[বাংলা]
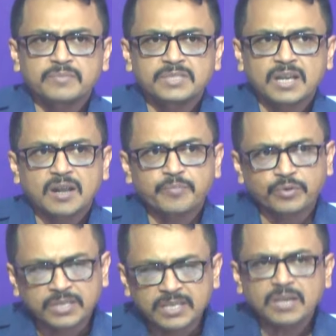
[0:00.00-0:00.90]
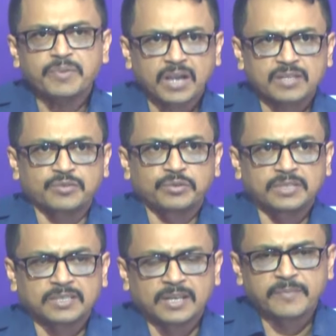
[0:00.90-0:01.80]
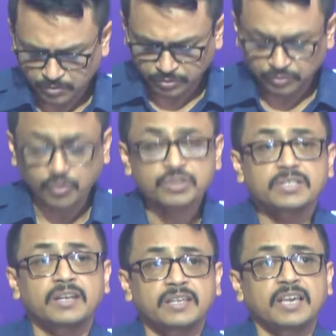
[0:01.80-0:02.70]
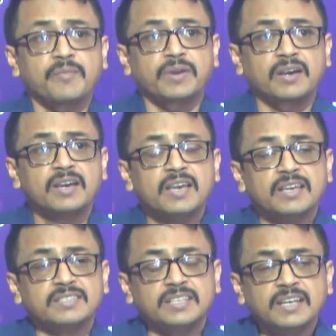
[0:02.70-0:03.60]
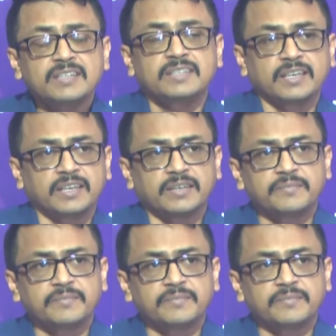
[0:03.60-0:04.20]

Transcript: জানার পর থেকেই আমরা কাজ করতেছিলাম গত দশ তারিখে আমরা সিলেট থেকে